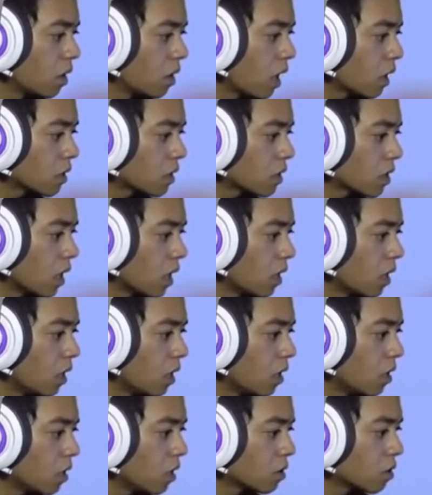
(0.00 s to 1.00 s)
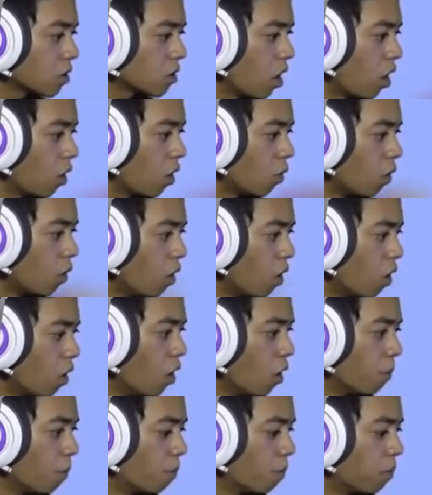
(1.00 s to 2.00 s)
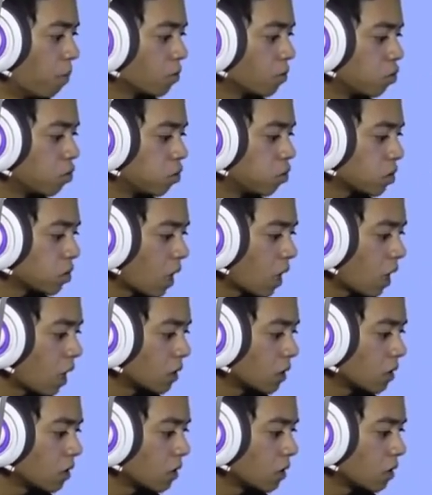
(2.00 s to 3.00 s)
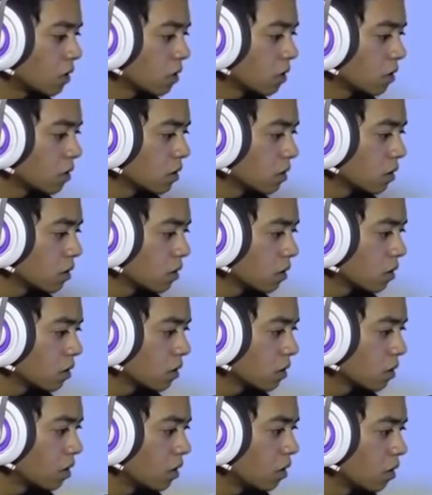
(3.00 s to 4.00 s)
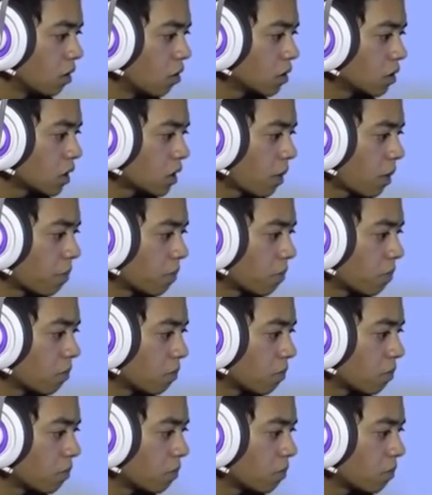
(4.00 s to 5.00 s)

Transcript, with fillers: dari atas kali ya let's go aduh salah anjing loncat rap